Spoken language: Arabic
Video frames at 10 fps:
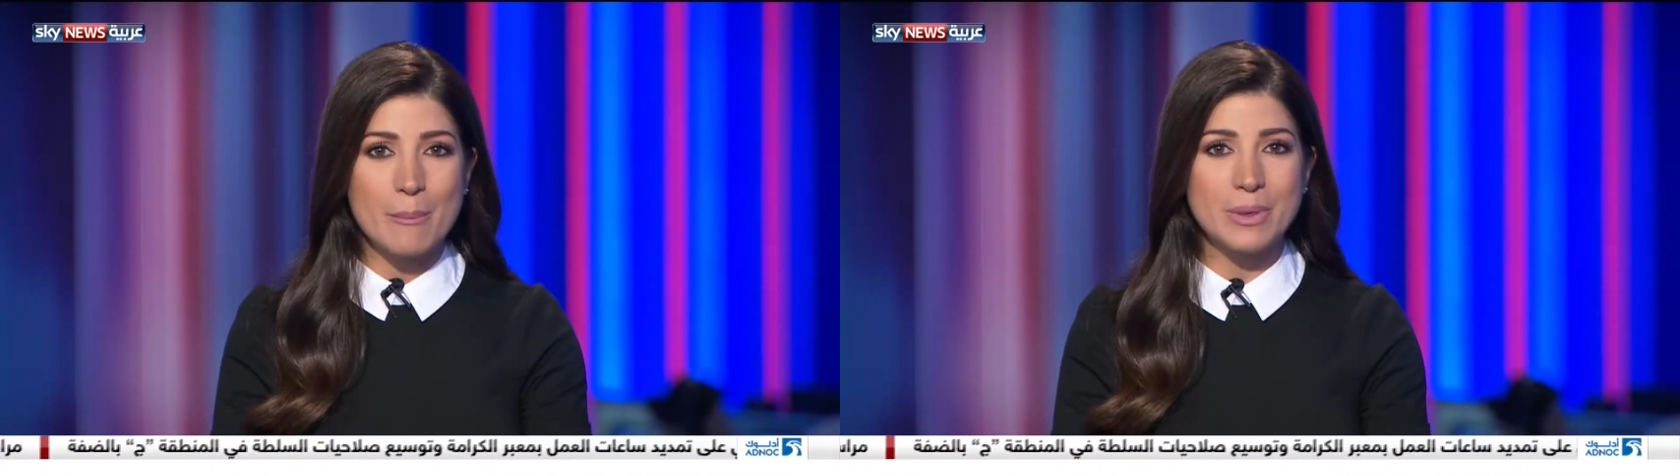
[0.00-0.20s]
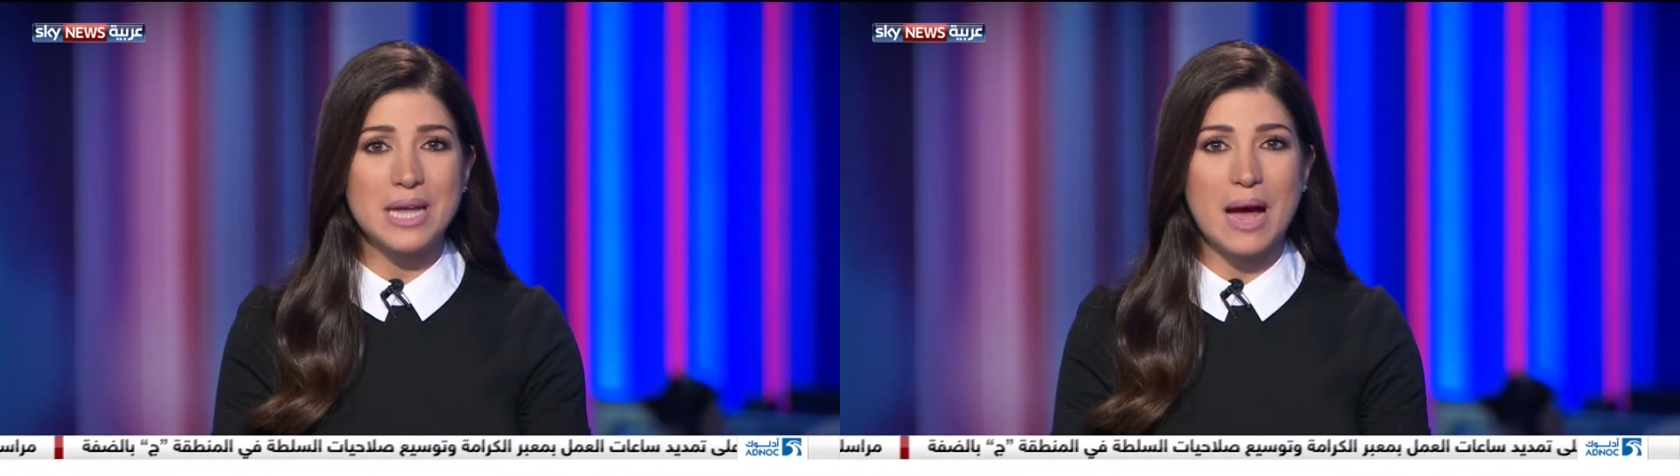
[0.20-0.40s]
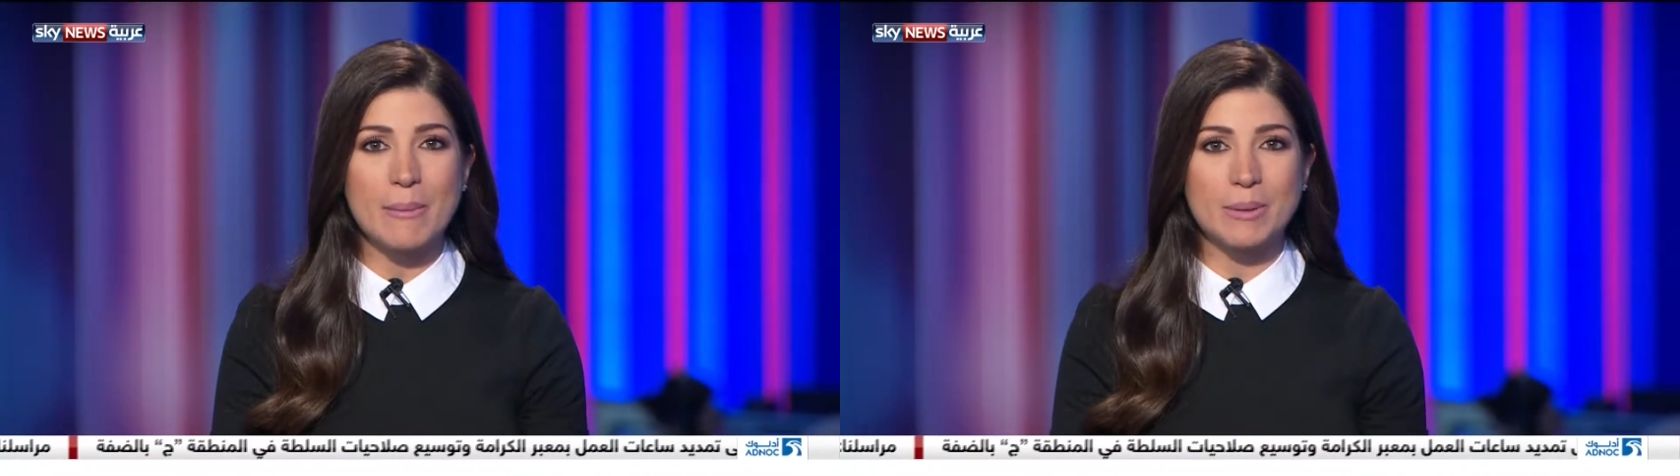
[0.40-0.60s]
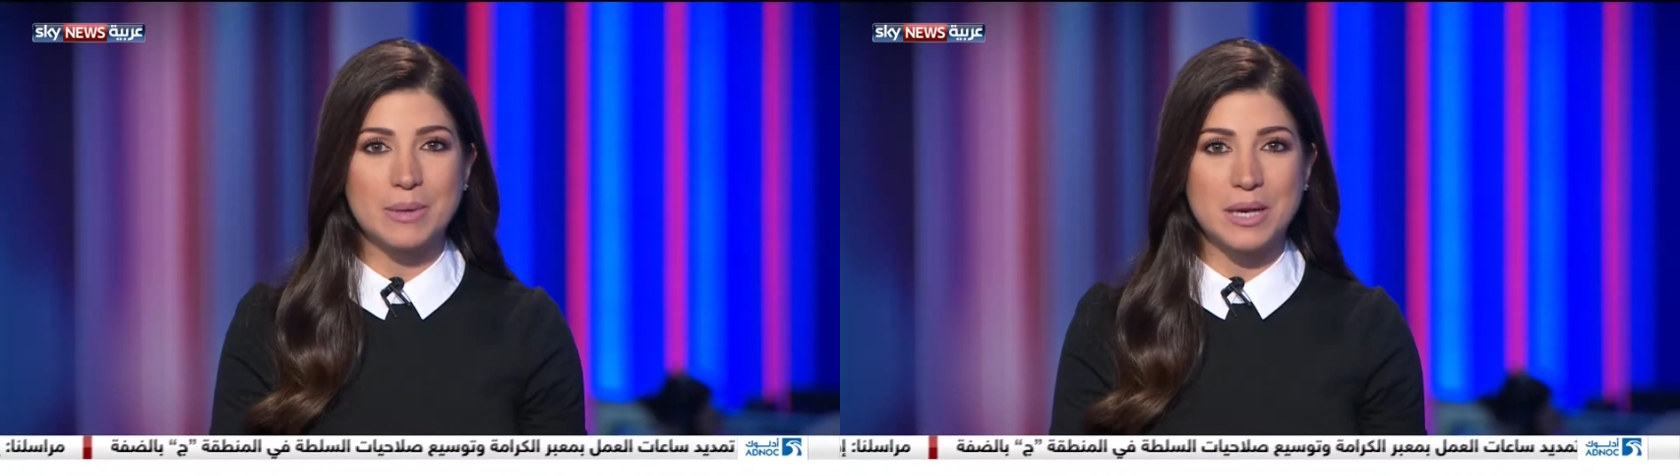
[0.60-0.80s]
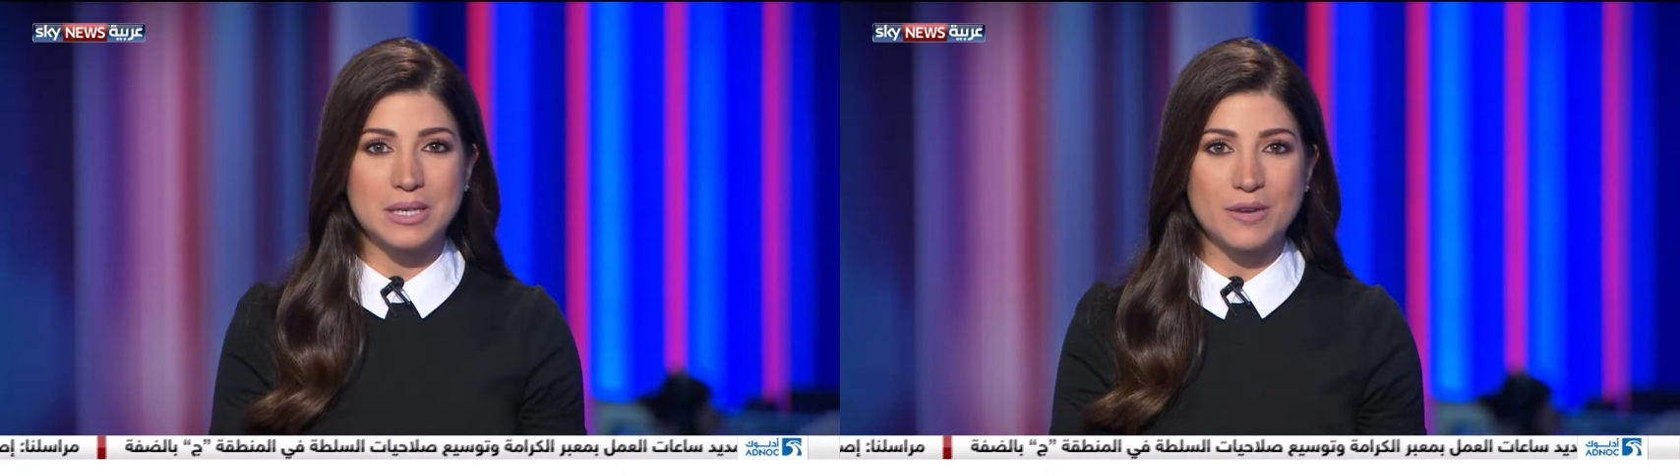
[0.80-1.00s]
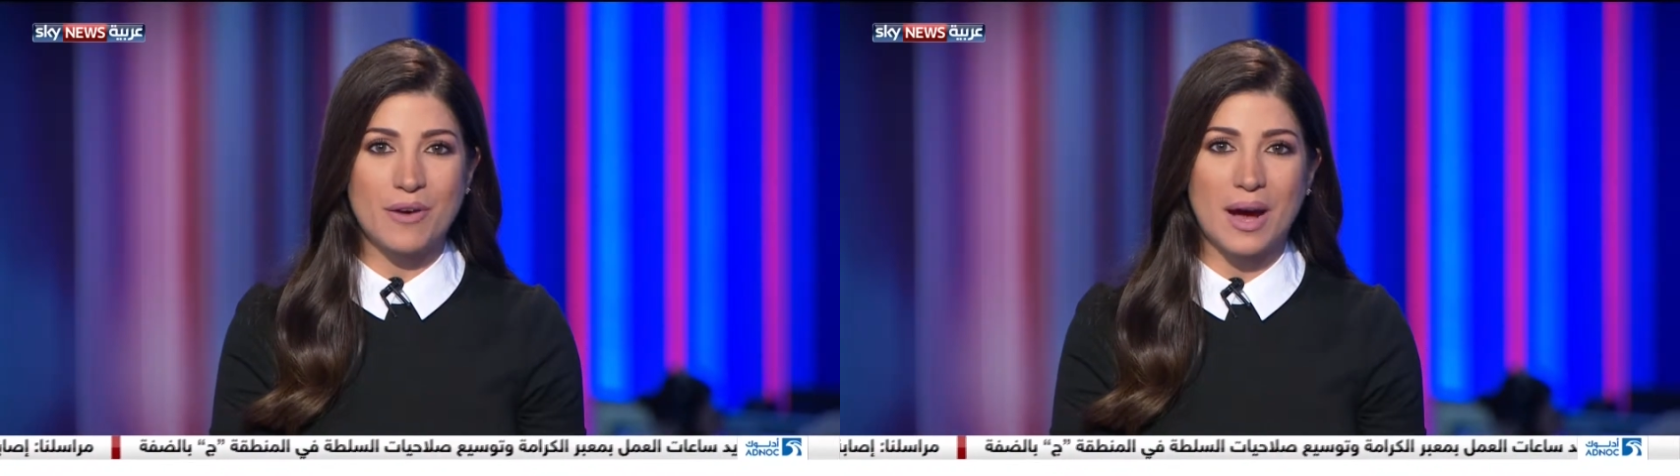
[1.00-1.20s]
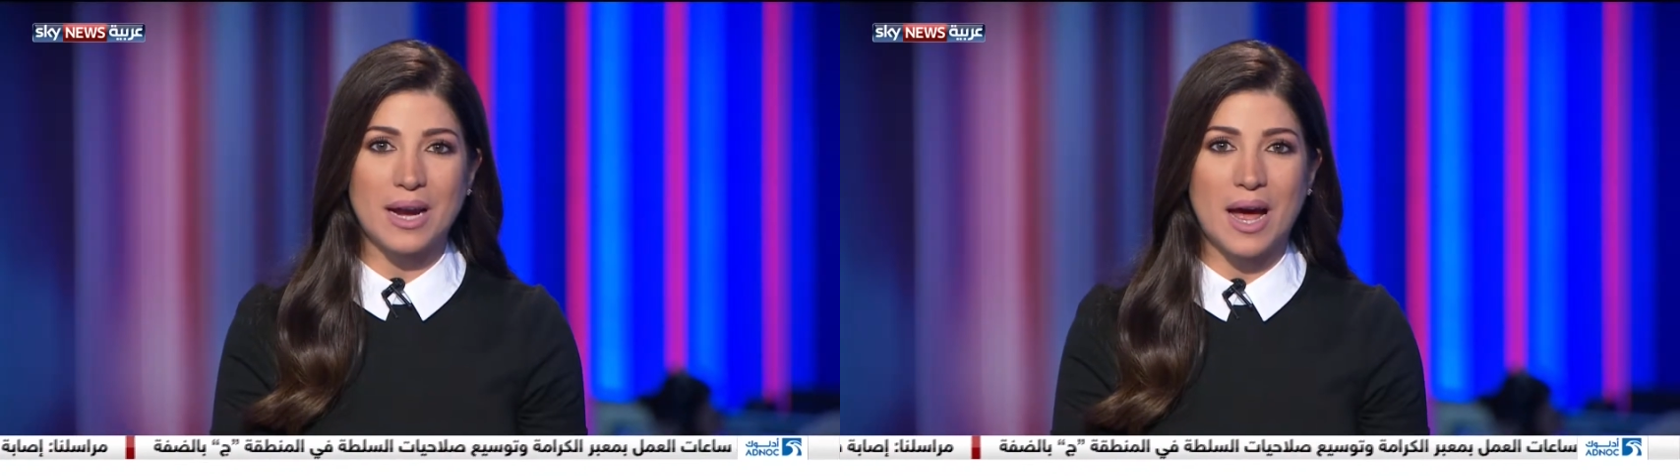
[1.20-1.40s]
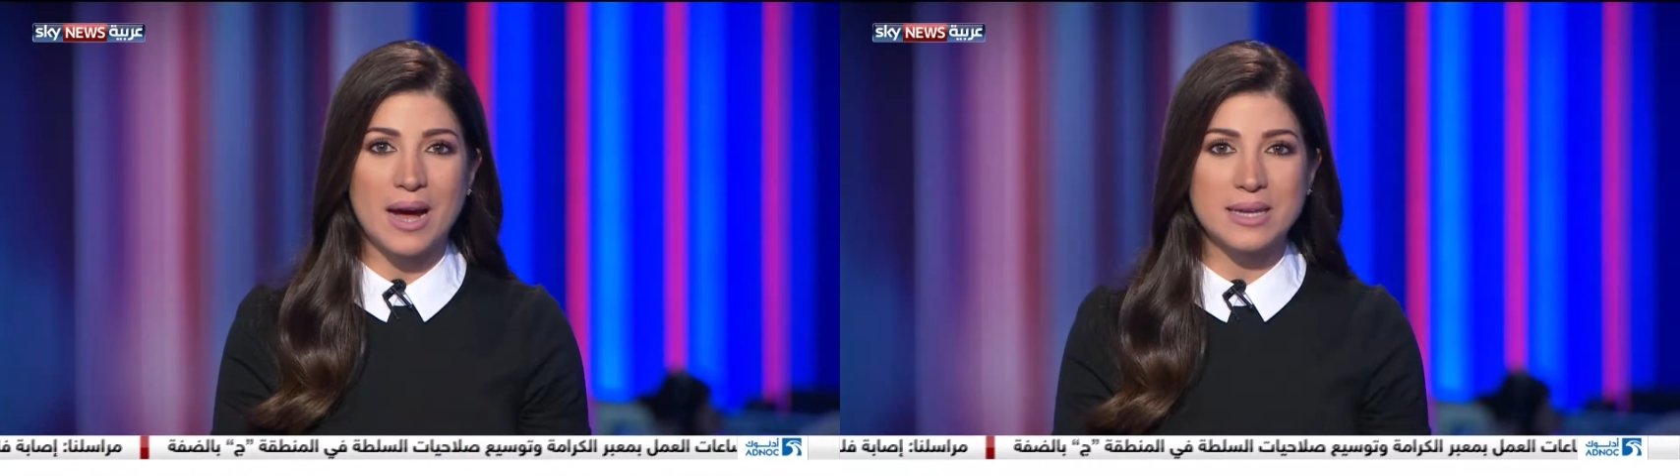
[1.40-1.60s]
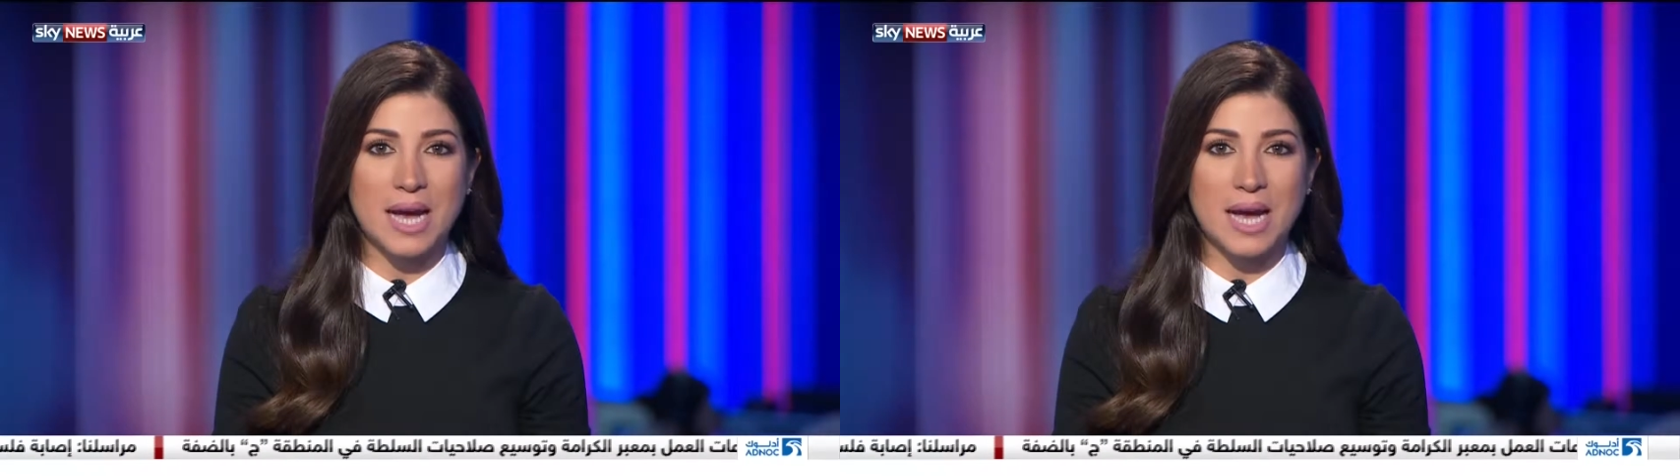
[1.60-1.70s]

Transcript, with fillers: بدعم من ارتفاع العائد